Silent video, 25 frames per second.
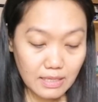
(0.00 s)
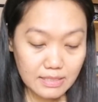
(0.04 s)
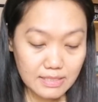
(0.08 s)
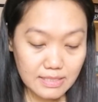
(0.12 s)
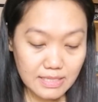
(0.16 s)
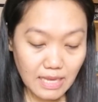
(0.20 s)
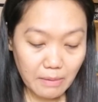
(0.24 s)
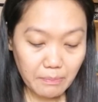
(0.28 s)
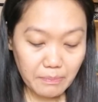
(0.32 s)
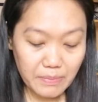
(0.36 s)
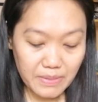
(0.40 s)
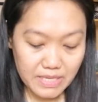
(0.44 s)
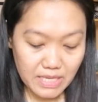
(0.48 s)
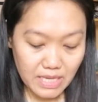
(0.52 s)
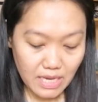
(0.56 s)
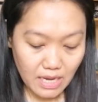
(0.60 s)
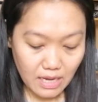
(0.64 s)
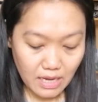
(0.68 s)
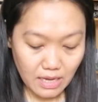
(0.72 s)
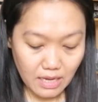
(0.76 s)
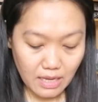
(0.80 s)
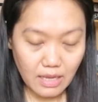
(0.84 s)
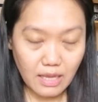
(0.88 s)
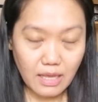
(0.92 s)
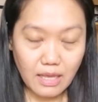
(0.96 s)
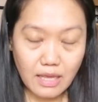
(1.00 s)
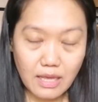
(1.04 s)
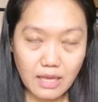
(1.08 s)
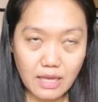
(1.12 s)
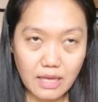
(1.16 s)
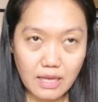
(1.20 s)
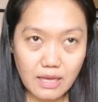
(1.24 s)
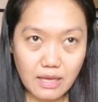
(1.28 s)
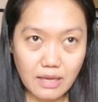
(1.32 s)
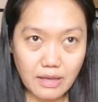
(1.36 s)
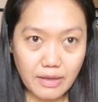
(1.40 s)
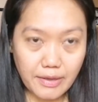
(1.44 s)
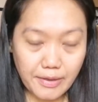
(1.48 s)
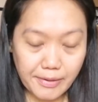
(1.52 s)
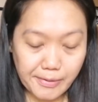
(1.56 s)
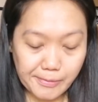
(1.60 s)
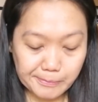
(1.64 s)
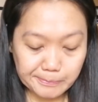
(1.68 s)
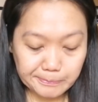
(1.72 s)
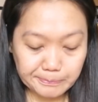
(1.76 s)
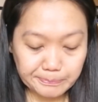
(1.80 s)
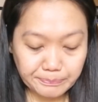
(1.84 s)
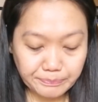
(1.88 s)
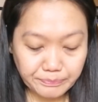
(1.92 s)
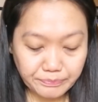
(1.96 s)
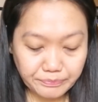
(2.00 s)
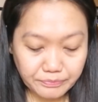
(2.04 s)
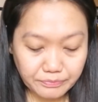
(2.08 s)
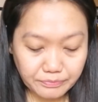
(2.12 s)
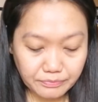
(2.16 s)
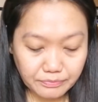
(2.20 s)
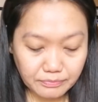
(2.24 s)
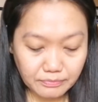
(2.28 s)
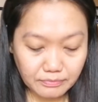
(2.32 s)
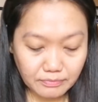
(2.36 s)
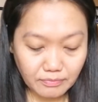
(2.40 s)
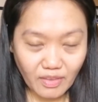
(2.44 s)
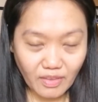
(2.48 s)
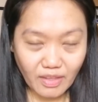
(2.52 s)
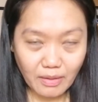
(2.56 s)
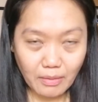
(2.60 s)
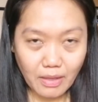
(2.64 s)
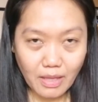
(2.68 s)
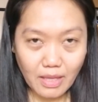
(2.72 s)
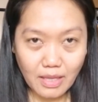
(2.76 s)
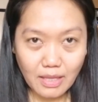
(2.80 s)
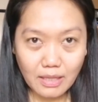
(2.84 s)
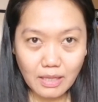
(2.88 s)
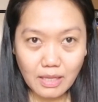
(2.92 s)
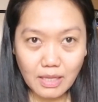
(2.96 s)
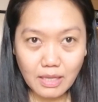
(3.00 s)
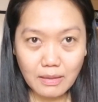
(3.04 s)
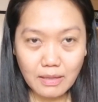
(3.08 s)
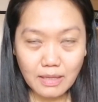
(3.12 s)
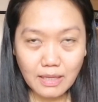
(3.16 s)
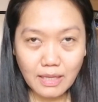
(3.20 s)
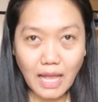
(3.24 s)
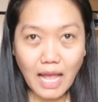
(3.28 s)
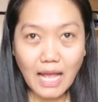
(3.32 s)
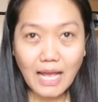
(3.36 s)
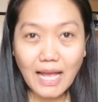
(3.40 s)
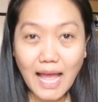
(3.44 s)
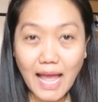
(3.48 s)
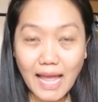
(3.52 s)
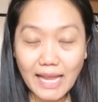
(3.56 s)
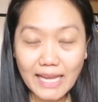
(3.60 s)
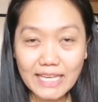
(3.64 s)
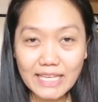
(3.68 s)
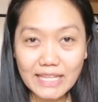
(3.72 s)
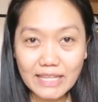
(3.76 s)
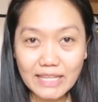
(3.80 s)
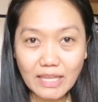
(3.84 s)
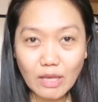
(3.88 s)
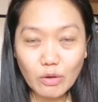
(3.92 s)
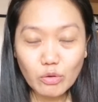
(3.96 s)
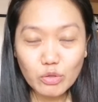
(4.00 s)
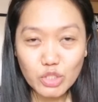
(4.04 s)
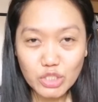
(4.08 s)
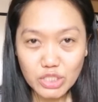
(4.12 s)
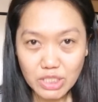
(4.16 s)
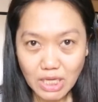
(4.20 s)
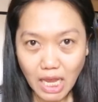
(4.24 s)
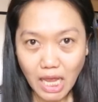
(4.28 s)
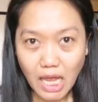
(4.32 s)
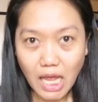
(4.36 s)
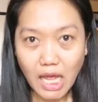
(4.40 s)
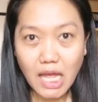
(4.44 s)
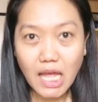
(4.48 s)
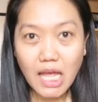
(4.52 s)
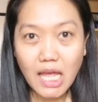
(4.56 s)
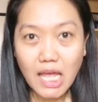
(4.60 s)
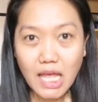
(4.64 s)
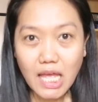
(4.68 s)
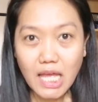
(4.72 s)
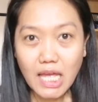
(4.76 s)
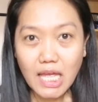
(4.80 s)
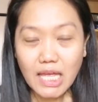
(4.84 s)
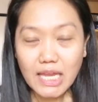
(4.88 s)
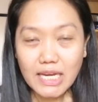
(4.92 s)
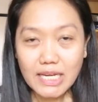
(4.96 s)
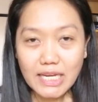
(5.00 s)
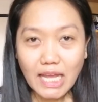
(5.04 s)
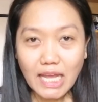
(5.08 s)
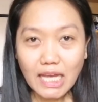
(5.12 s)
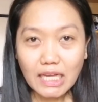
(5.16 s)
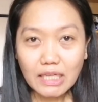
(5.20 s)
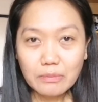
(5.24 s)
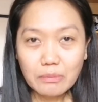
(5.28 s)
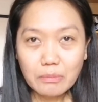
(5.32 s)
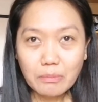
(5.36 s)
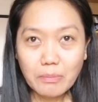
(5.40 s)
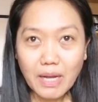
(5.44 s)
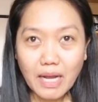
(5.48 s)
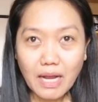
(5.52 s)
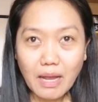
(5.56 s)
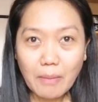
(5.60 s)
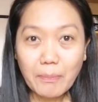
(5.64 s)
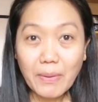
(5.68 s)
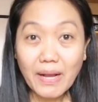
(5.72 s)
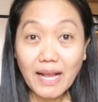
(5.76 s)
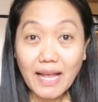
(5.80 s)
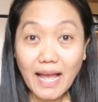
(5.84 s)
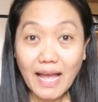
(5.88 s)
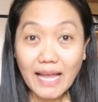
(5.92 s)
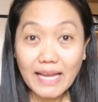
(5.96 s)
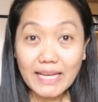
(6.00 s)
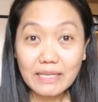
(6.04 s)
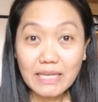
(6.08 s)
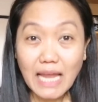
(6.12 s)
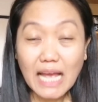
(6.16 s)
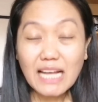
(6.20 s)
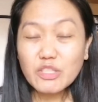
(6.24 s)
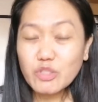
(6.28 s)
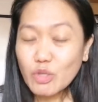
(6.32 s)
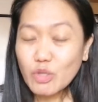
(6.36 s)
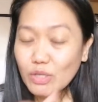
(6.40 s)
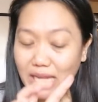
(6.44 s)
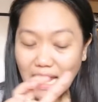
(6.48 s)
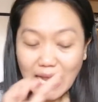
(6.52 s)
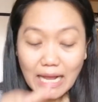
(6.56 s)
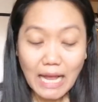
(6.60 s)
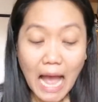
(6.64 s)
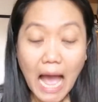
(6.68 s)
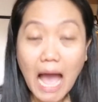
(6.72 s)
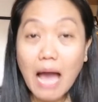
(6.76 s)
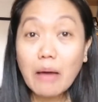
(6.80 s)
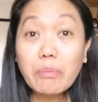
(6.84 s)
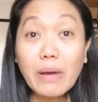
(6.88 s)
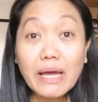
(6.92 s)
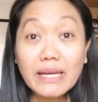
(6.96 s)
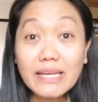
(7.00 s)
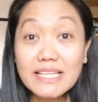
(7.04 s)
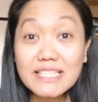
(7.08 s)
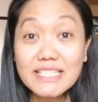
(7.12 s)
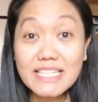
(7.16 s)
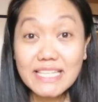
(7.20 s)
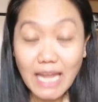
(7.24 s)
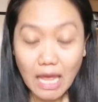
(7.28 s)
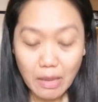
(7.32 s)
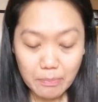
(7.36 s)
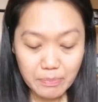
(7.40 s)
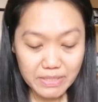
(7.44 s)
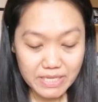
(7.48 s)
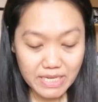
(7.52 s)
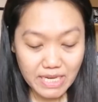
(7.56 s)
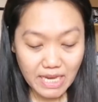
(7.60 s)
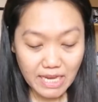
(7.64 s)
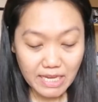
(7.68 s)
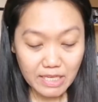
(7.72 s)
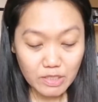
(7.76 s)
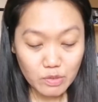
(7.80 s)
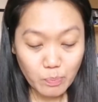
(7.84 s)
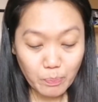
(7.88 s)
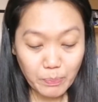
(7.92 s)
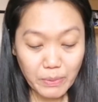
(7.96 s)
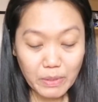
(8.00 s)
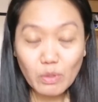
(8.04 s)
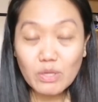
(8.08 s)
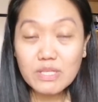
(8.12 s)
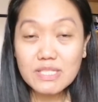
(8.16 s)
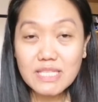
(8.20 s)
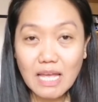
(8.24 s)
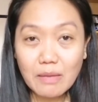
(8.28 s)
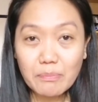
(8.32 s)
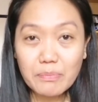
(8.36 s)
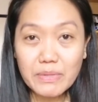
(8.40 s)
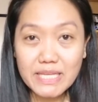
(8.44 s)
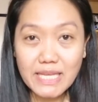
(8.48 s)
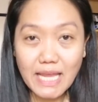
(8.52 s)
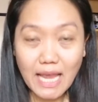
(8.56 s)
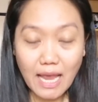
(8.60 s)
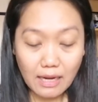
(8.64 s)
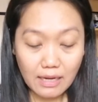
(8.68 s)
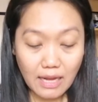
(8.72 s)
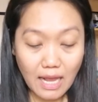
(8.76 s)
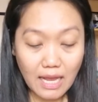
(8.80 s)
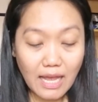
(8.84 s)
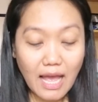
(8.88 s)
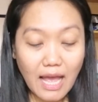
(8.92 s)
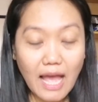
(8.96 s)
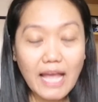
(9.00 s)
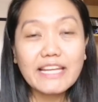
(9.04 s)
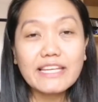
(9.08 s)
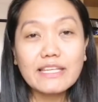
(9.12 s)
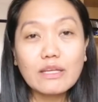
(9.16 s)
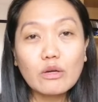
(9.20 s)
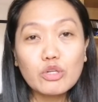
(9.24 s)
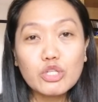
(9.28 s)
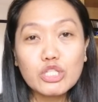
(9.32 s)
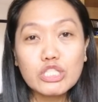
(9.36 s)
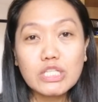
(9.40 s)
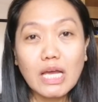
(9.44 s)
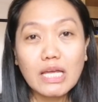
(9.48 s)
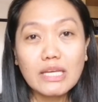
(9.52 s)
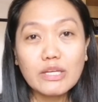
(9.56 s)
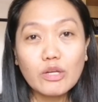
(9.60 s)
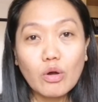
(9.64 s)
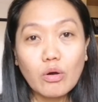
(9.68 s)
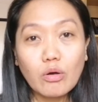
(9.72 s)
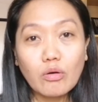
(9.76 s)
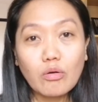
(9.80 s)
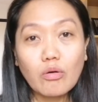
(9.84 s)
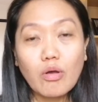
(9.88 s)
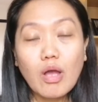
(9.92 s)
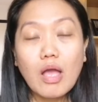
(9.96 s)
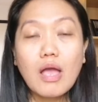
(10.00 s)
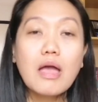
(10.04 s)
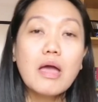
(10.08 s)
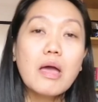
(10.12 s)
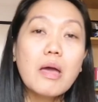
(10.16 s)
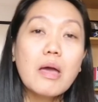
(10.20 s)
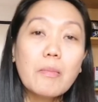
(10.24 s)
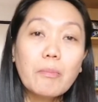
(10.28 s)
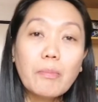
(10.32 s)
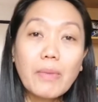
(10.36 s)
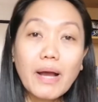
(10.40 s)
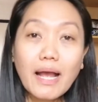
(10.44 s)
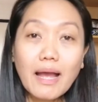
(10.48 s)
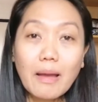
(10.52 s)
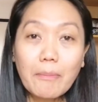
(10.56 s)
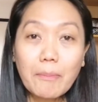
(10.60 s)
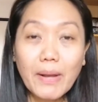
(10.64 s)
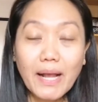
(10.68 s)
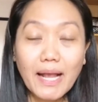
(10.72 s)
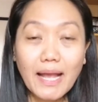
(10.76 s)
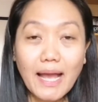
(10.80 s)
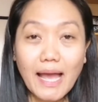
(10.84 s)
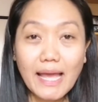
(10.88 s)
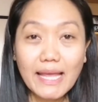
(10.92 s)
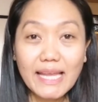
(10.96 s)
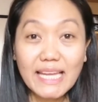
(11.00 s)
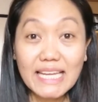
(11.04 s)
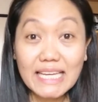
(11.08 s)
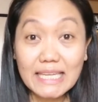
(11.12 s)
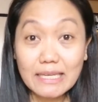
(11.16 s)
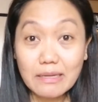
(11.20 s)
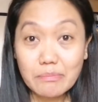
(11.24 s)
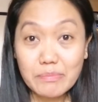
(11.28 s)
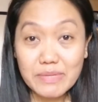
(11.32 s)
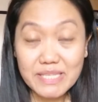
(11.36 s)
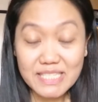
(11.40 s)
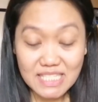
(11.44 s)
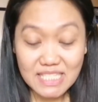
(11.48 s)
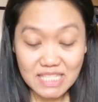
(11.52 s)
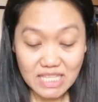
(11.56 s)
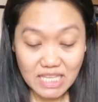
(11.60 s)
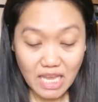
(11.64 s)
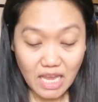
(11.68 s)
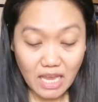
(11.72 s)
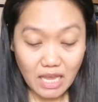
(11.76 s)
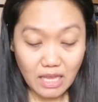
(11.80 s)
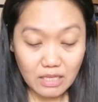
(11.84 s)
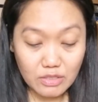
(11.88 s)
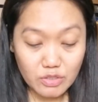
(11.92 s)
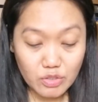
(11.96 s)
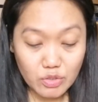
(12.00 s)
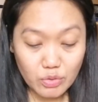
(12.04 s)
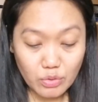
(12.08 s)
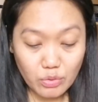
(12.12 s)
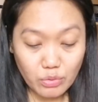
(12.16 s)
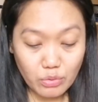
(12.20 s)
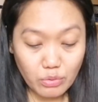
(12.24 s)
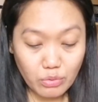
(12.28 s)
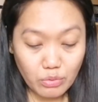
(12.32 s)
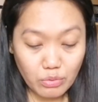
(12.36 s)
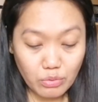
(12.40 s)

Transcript: Sabi niya um kakain daw siya ng mga pagkain. Actually, ang haba ng sinabi niya is, pero ang sabi niya, kakain daw siya ng mga pagkaing na miss niya. So,